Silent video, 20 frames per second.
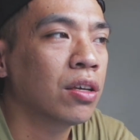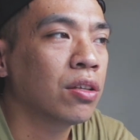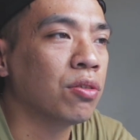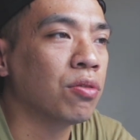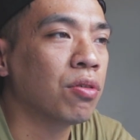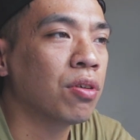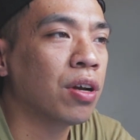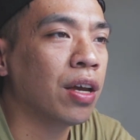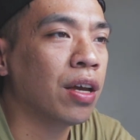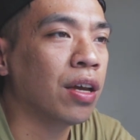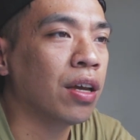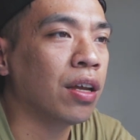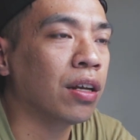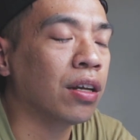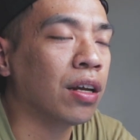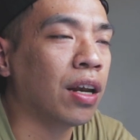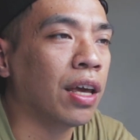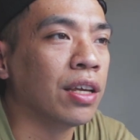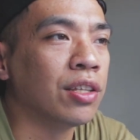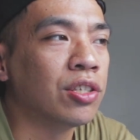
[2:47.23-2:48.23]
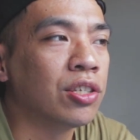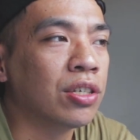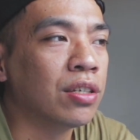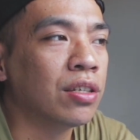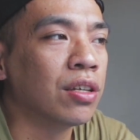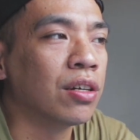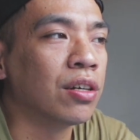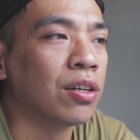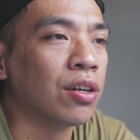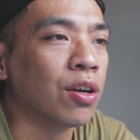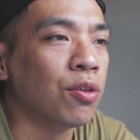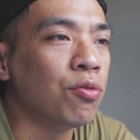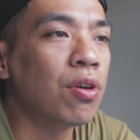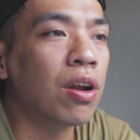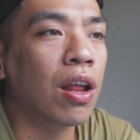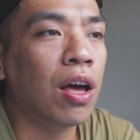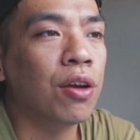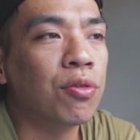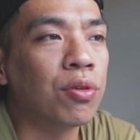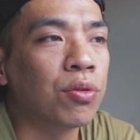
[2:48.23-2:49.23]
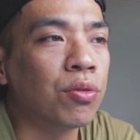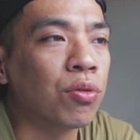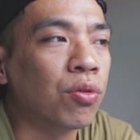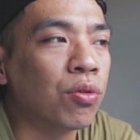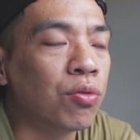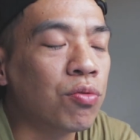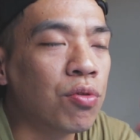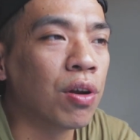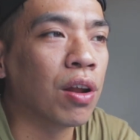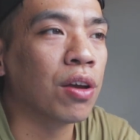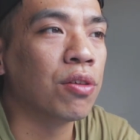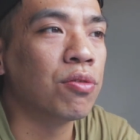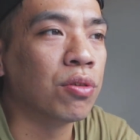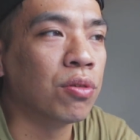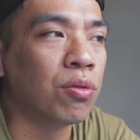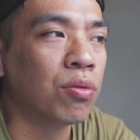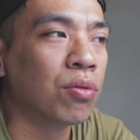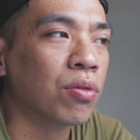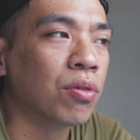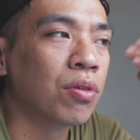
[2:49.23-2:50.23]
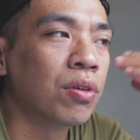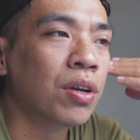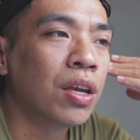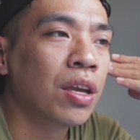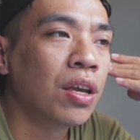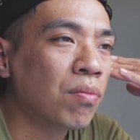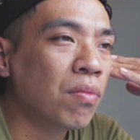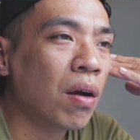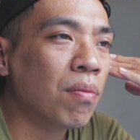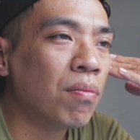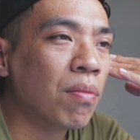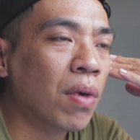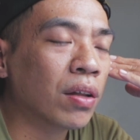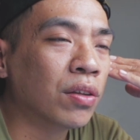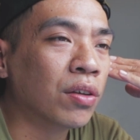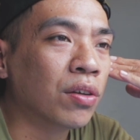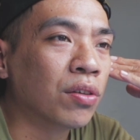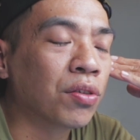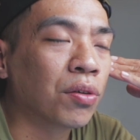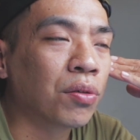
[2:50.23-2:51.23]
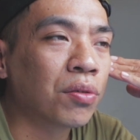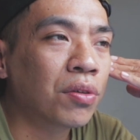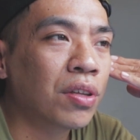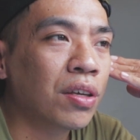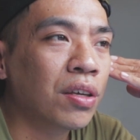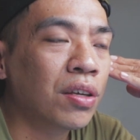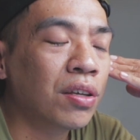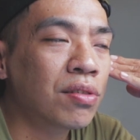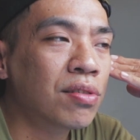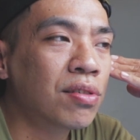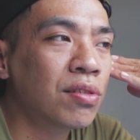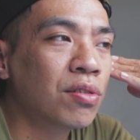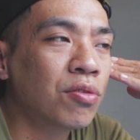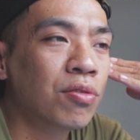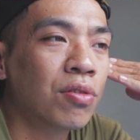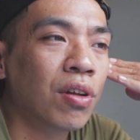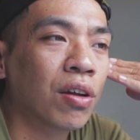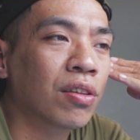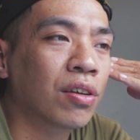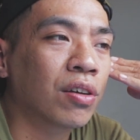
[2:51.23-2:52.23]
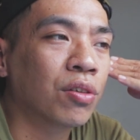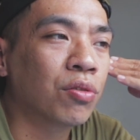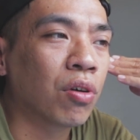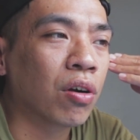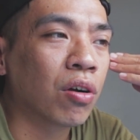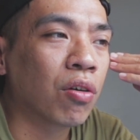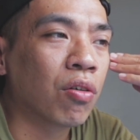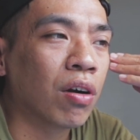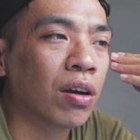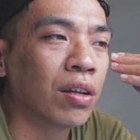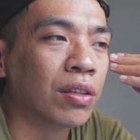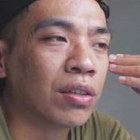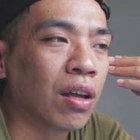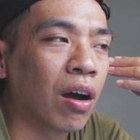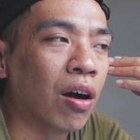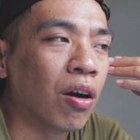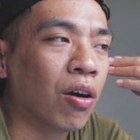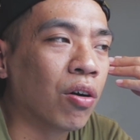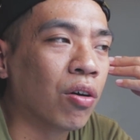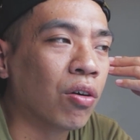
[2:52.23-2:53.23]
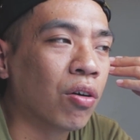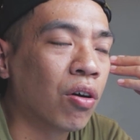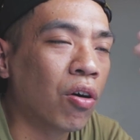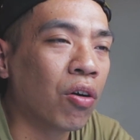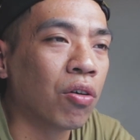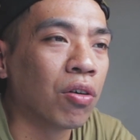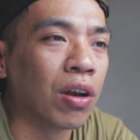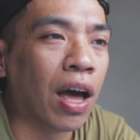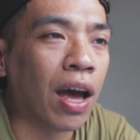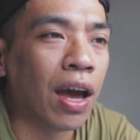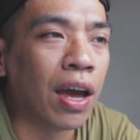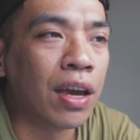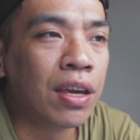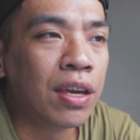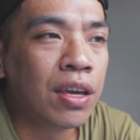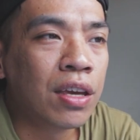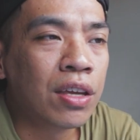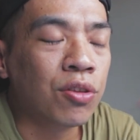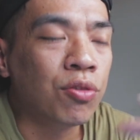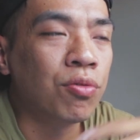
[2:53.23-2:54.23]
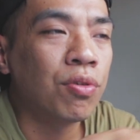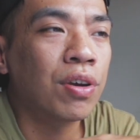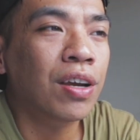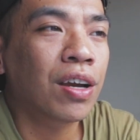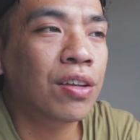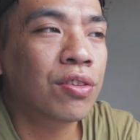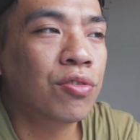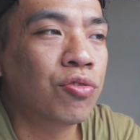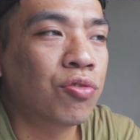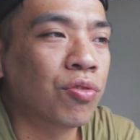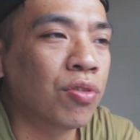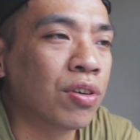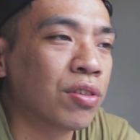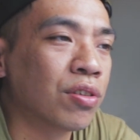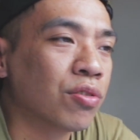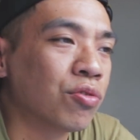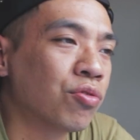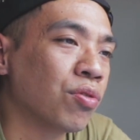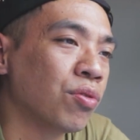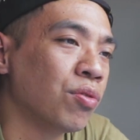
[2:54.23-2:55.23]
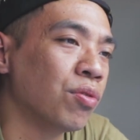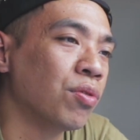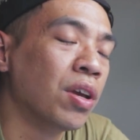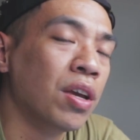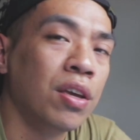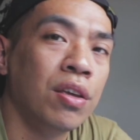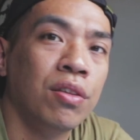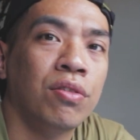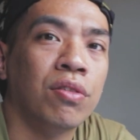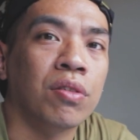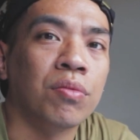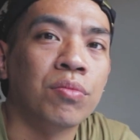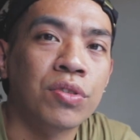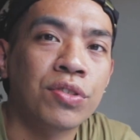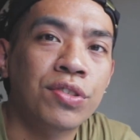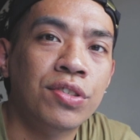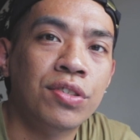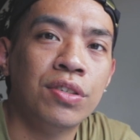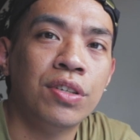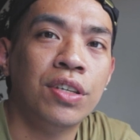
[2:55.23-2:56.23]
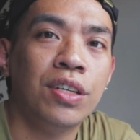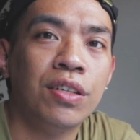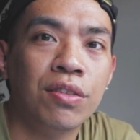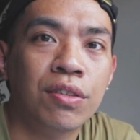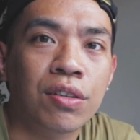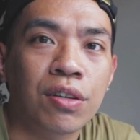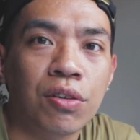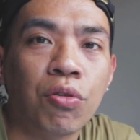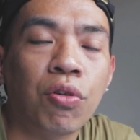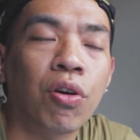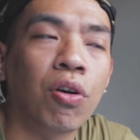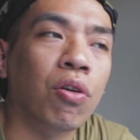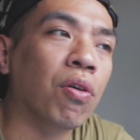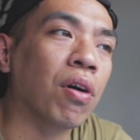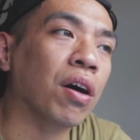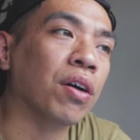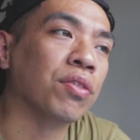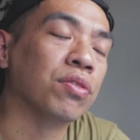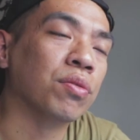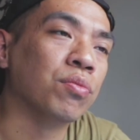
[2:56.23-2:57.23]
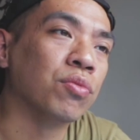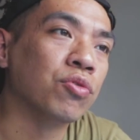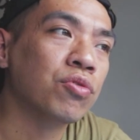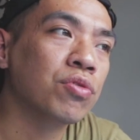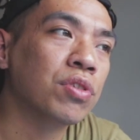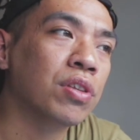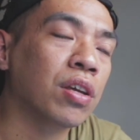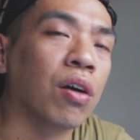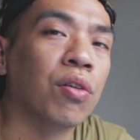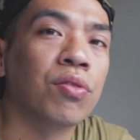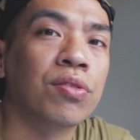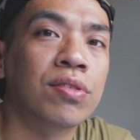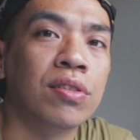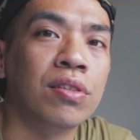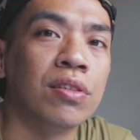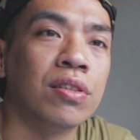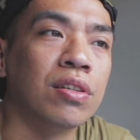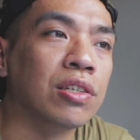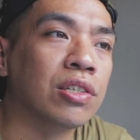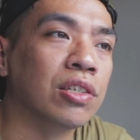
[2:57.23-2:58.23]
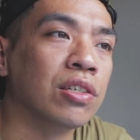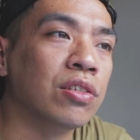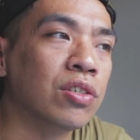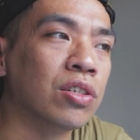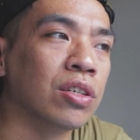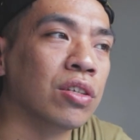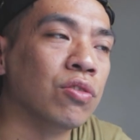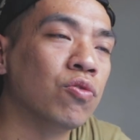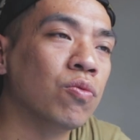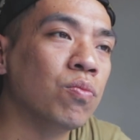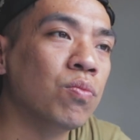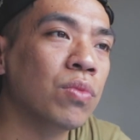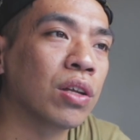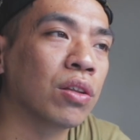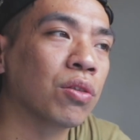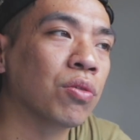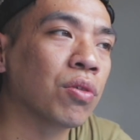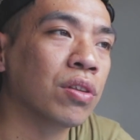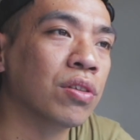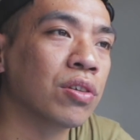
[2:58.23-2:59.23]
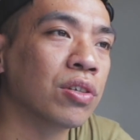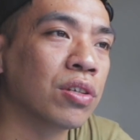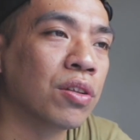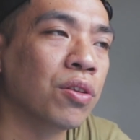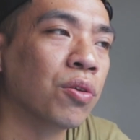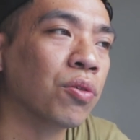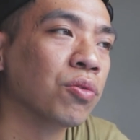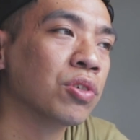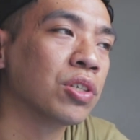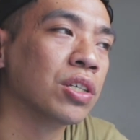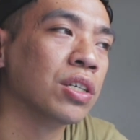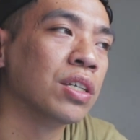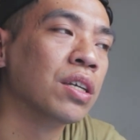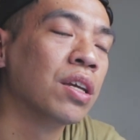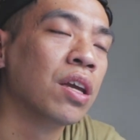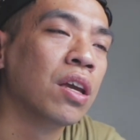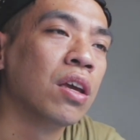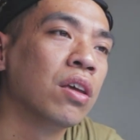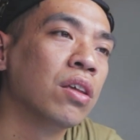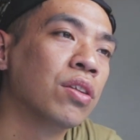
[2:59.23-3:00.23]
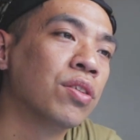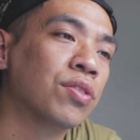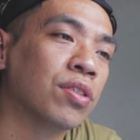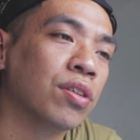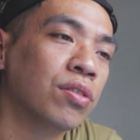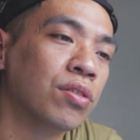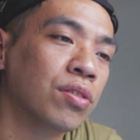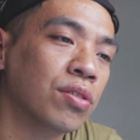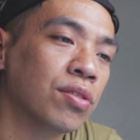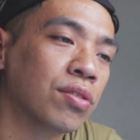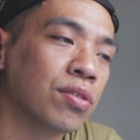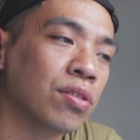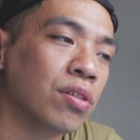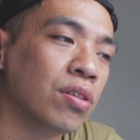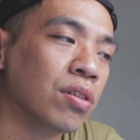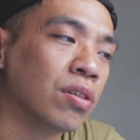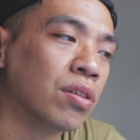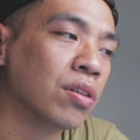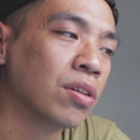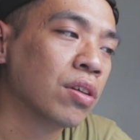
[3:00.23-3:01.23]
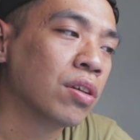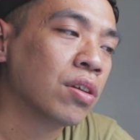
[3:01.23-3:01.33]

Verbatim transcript: 你会累积的越来越多，越来越多。慢慢的，从第一次遇到这个状况到后来，你会开始学着去怎么适应这个状况，怎么去调试你的心情，去面对这些东西，甚至是，